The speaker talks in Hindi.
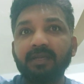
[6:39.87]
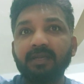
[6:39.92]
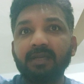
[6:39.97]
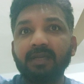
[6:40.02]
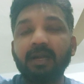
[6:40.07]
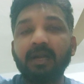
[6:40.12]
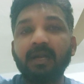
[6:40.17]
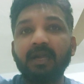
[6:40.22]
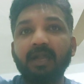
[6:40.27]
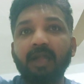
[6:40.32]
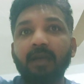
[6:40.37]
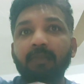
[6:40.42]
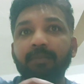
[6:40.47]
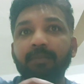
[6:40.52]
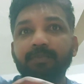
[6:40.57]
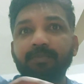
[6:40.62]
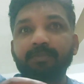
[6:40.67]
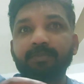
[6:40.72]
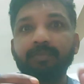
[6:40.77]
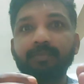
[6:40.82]
अगर आप
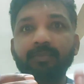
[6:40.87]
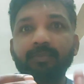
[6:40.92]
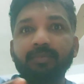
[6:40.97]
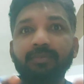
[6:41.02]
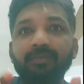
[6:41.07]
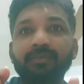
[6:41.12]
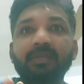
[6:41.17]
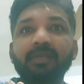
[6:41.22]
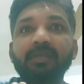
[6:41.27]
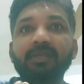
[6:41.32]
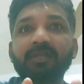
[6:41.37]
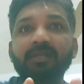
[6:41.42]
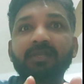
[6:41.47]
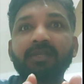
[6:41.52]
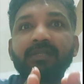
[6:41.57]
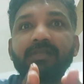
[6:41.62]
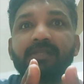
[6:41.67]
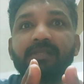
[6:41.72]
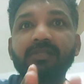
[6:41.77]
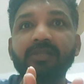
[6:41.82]
उसकी
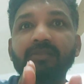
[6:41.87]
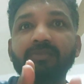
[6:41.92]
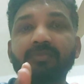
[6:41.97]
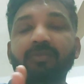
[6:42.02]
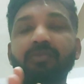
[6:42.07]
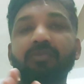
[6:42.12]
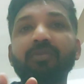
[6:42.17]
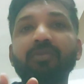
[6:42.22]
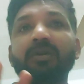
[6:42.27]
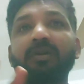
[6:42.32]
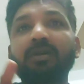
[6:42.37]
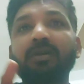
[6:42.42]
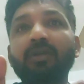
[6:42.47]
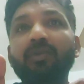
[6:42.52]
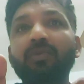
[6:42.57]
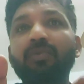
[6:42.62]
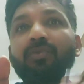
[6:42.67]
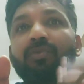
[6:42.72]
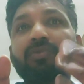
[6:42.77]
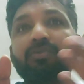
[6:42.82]
निजी तत्व को अगर
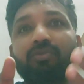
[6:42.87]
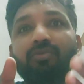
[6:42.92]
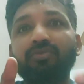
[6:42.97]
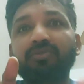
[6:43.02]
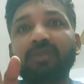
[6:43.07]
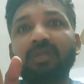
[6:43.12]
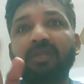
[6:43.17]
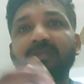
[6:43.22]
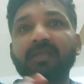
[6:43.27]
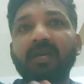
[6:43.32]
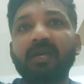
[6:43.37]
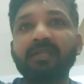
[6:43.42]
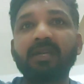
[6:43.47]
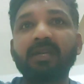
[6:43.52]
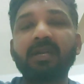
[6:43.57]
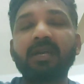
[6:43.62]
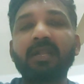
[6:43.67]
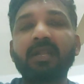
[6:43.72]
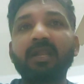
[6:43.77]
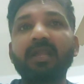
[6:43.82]
लोगों को उस साथ साझा
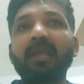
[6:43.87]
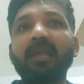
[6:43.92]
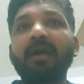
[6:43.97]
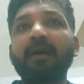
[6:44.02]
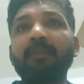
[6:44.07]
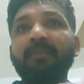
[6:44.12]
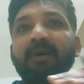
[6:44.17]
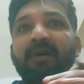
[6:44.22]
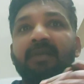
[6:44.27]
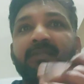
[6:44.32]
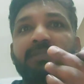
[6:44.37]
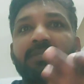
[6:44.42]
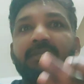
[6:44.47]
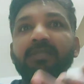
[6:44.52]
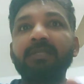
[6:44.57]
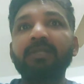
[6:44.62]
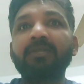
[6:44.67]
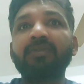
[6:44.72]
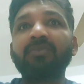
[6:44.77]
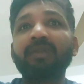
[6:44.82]
कर रहे हैं आप हंसी
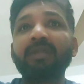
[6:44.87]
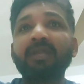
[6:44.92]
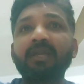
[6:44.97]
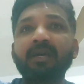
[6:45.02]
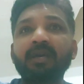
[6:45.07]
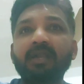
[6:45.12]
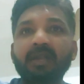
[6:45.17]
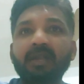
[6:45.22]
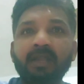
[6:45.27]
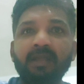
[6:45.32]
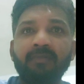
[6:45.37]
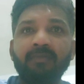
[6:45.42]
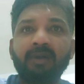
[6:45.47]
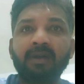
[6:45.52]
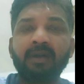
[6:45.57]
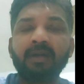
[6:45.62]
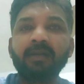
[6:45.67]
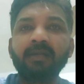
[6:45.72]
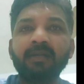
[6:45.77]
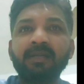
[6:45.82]
ठिठोली कर रहे हैं
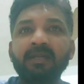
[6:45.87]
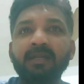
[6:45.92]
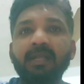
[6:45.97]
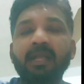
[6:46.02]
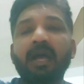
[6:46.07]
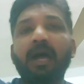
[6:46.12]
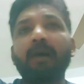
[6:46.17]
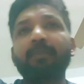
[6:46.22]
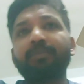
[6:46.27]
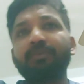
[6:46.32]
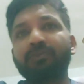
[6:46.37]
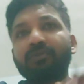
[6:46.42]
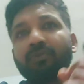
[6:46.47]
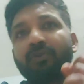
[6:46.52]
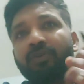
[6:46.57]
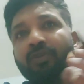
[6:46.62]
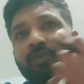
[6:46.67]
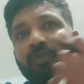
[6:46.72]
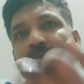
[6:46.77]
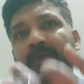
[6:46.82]
वहाँ आप उसको
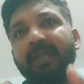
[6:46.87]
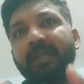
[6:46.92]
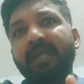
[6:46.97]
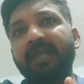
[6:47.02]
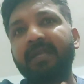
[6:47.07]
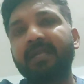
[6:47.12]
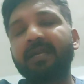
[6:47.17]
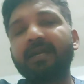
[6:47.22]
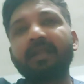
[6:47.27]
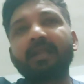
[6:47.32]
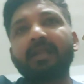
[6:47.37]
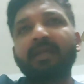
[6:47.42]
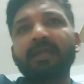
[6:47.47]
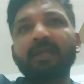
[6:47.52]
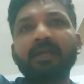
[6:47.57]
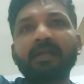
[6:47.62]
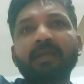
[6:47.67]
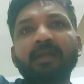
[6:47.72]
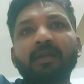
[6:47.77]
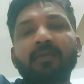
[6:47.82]
ह्यूमिलेट कर रहे
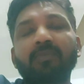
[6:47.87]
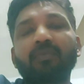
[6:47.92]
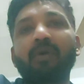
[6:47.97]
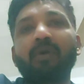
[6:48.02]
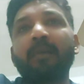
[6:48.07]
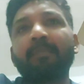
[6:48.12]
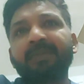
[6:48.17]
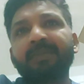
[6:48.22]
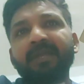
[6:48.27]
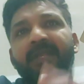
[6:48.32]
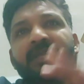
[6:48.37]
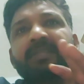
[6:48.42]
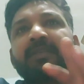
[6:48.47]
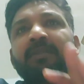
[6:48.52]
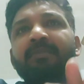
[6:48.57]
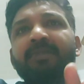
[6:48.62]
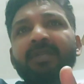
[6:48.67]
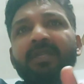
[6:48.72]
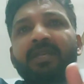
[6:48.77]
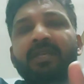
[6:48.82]
हैं वो आपकी नज़र
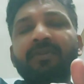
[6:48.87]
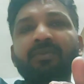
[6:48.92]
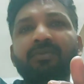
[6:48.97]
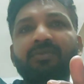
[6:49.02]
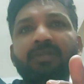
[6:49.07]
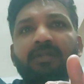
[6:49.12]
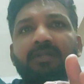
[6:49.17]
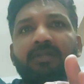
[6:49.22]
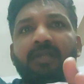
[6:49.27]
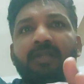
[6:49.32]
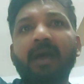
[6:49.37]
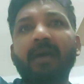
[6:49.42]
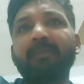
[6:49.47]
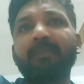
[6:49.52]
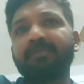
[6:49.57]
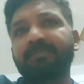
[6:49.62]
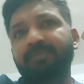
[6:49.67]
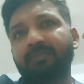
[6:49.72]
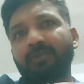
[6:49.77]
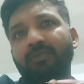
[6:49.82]
में ठीक हो सकता है आप
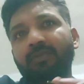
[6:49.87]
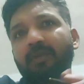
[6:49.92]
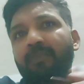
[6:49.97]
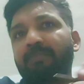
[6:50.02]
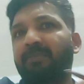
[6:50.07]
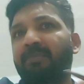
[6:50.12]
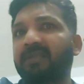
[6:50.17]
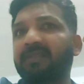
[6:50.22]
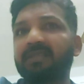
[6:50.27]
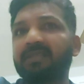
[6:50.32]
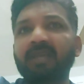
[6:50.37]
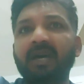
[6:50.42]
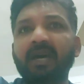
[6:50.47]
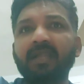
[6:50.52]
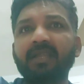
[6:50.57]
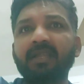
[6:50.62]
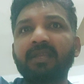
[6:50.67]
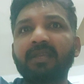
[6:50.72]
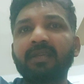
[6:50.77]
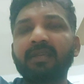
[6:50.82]
क्योंकि
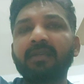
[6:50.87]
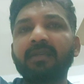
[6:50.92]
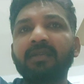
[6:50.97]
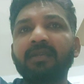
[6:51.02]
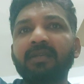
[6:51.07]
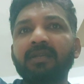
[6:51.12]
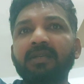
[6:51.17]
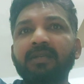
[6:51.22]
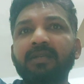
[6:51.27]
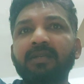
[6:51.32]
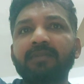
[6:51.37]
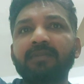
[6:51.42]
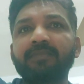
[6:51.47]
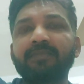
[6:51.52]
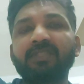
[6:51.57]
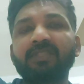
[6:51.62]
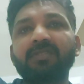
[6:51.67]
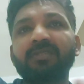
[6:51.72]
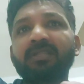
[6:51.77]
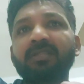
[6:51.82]
पदधारी हैं
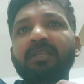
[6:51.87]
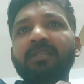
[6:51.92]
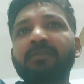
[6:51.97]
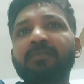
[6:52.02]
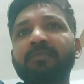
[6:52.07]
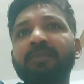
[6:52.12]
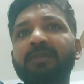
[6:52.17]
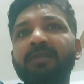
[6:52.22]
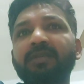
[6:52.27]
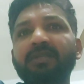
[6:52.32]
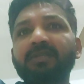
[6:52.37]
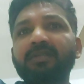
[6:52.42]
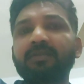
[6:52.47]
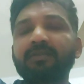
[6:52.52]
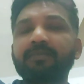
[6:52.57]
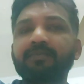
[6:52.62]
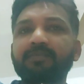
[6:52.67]
जिस देश में